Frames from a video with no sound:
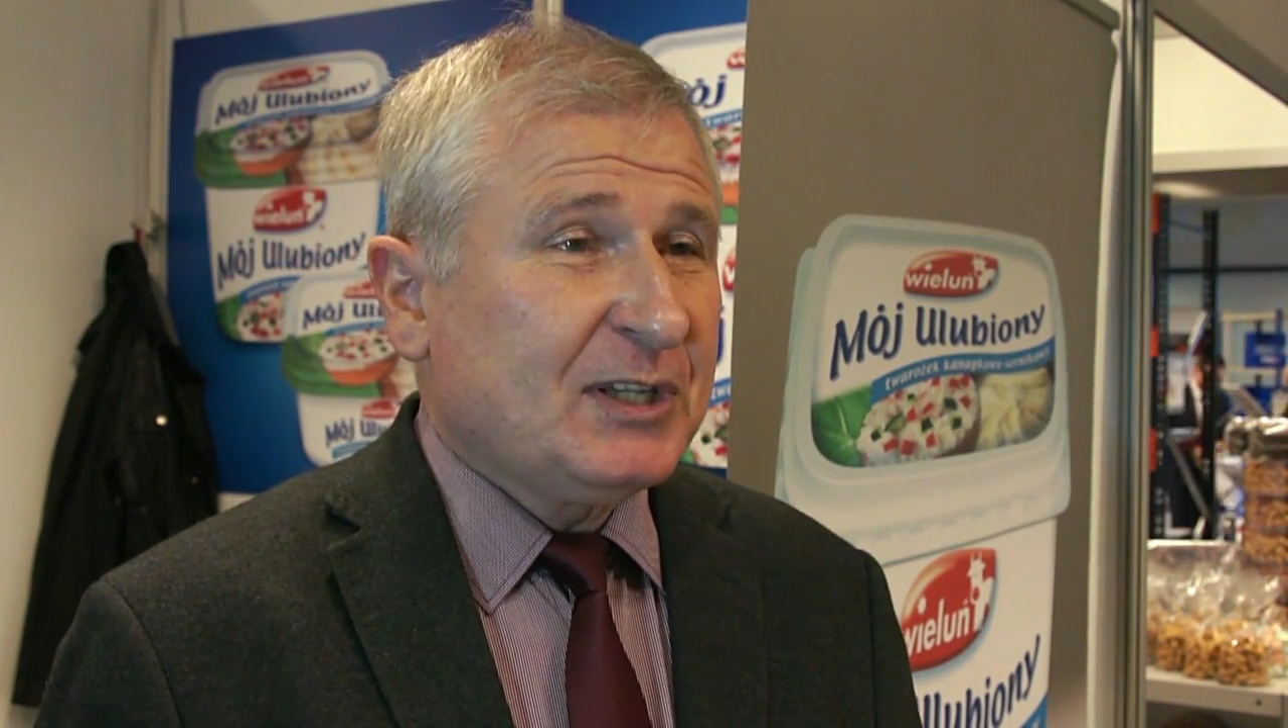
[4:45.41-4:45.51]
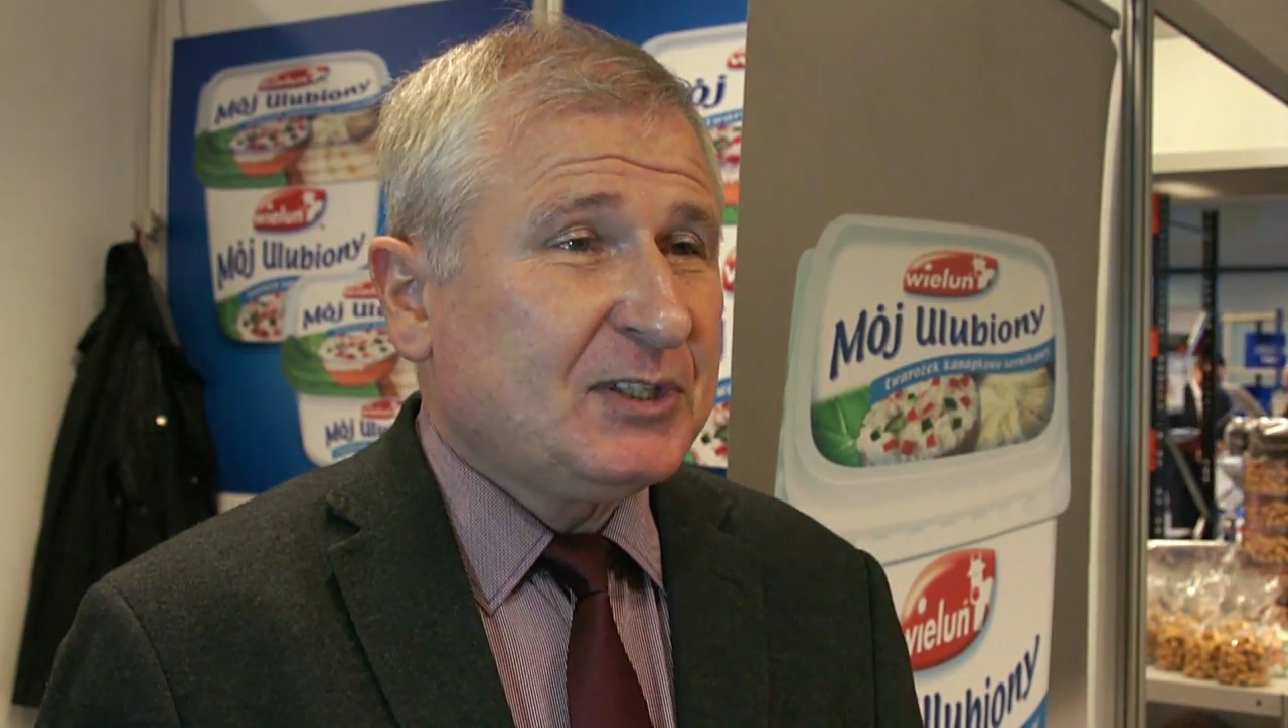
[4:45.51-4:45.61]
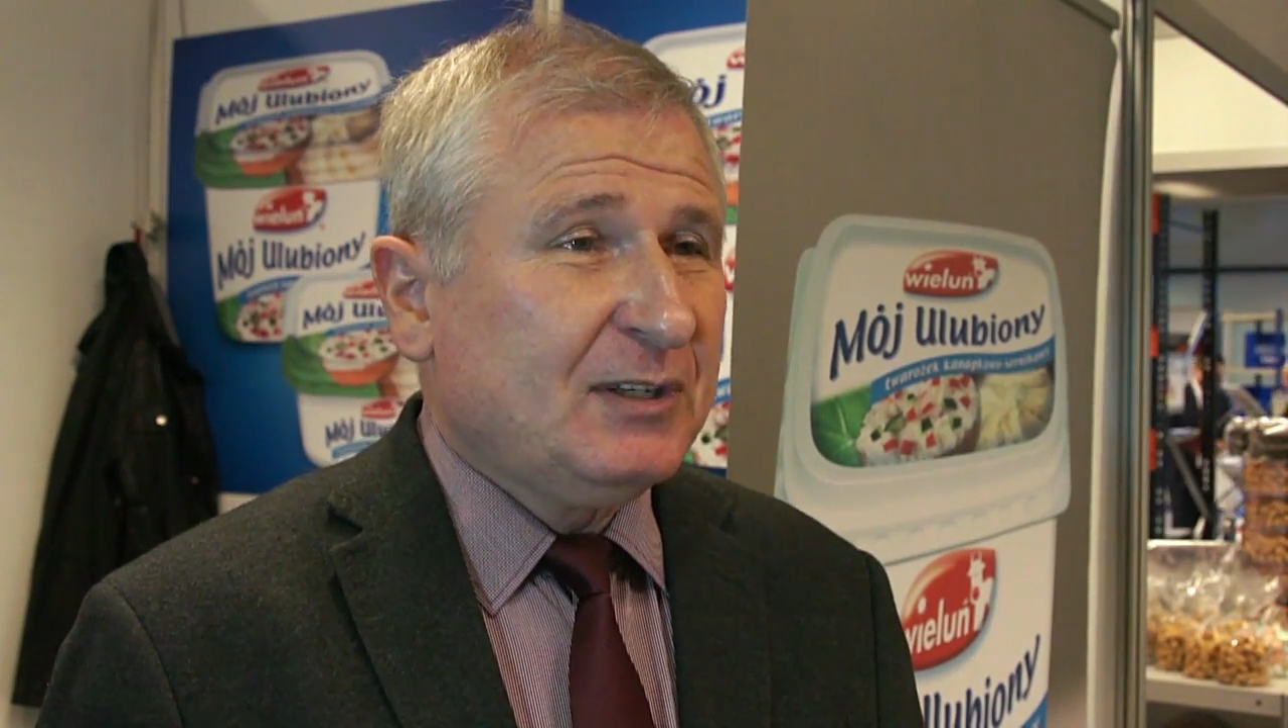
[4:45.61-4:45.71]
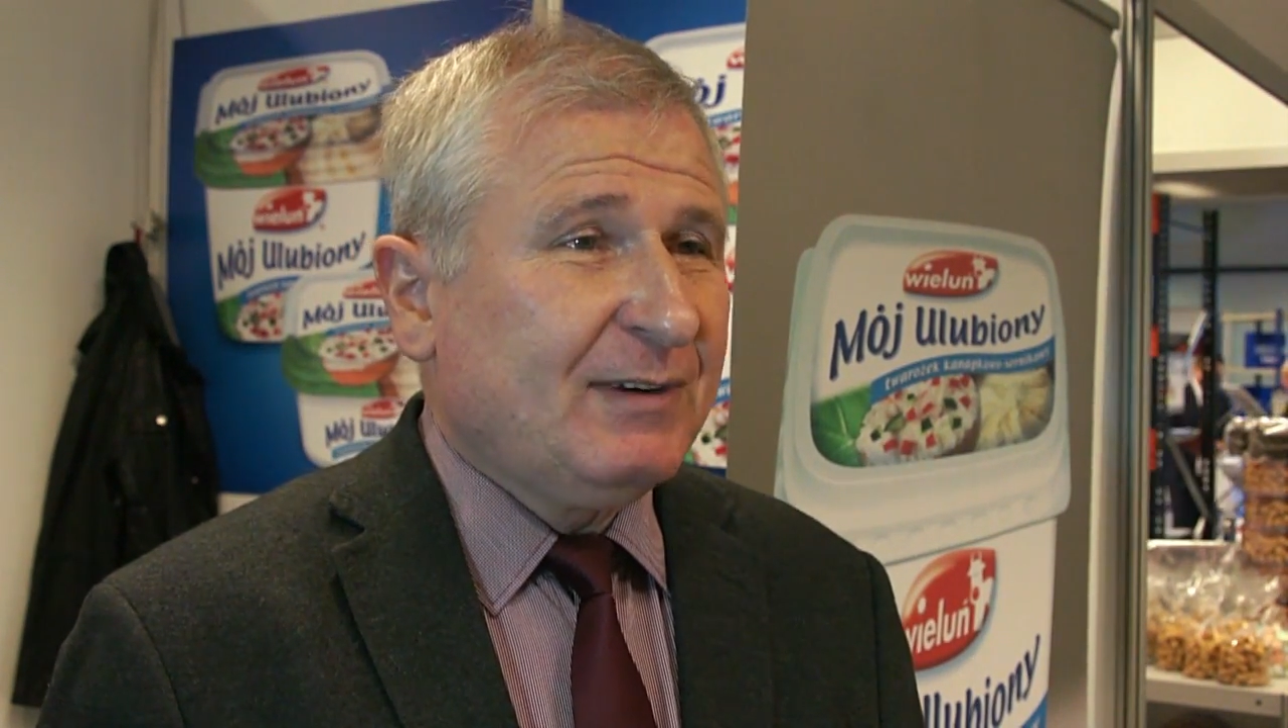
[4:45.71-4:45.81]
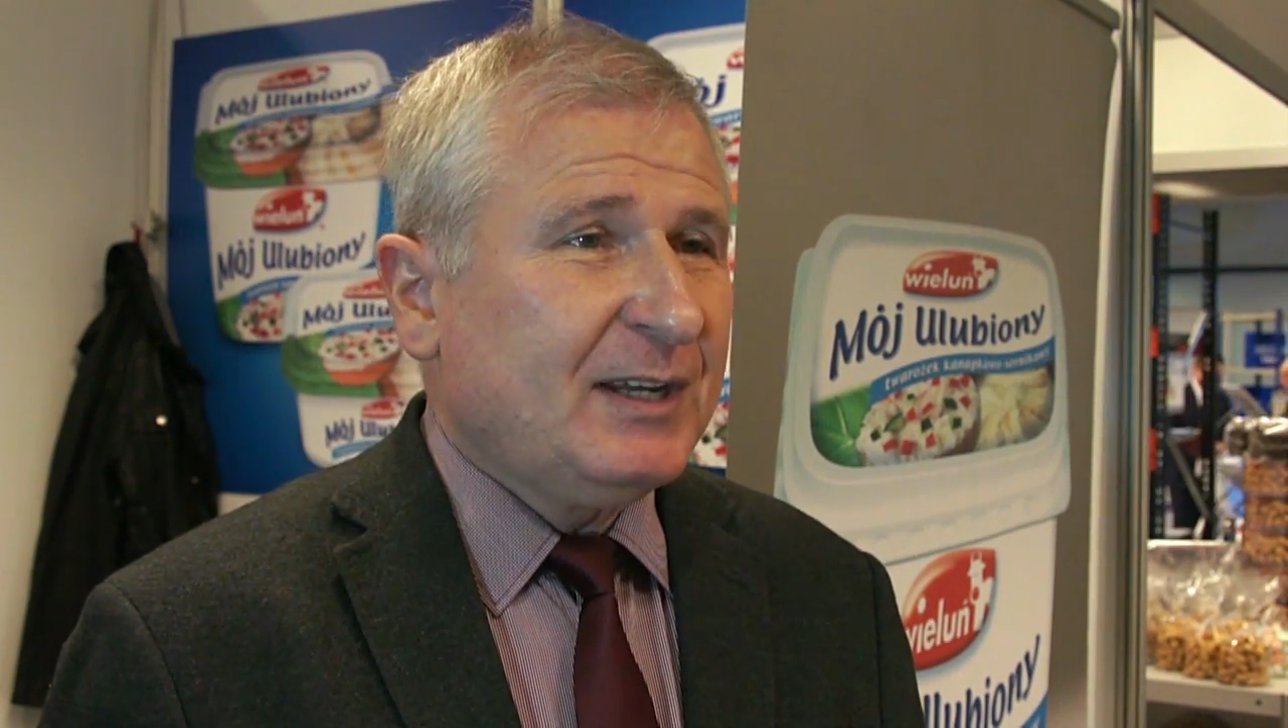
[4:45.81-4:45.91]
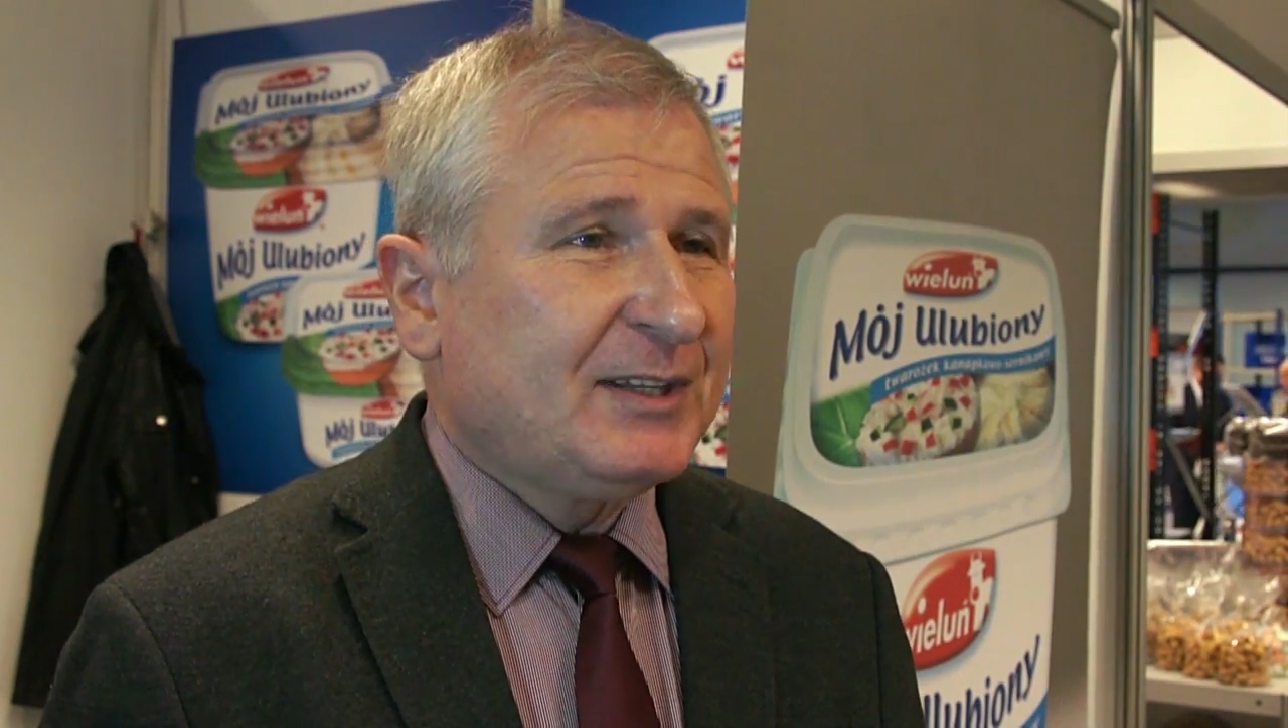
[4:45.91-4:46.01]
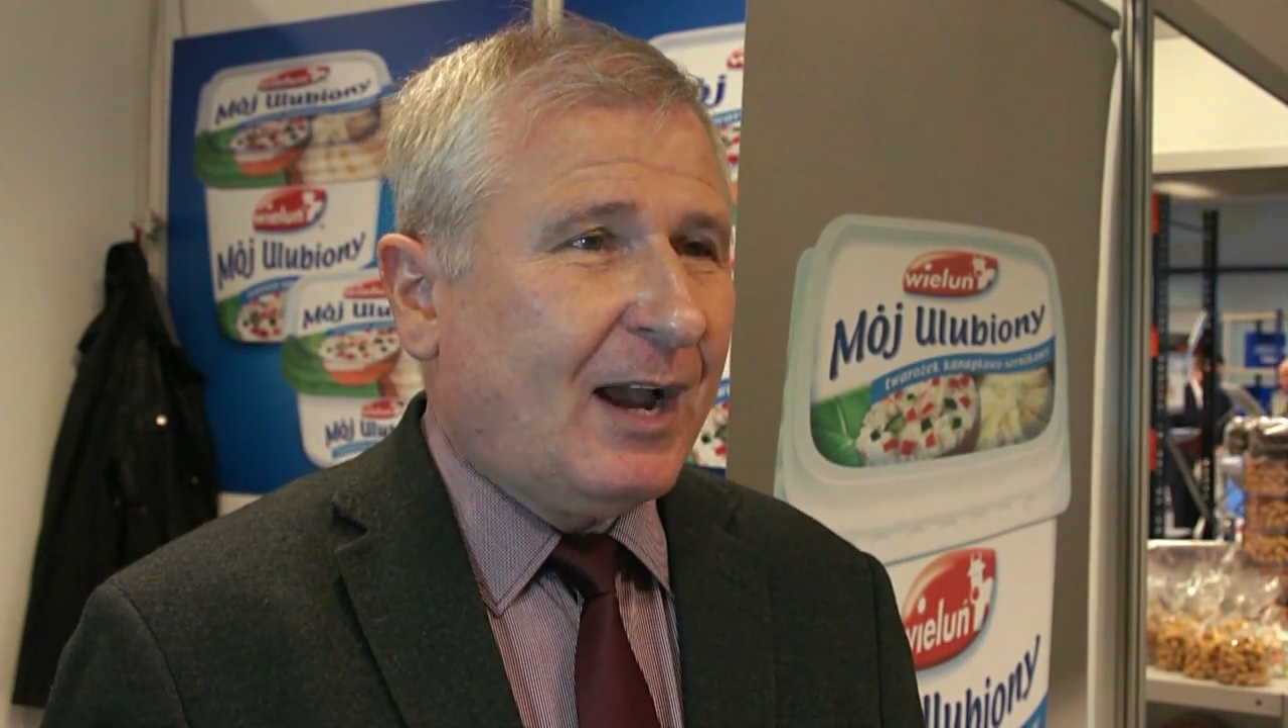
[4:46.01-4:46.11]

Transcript: zdecydowanie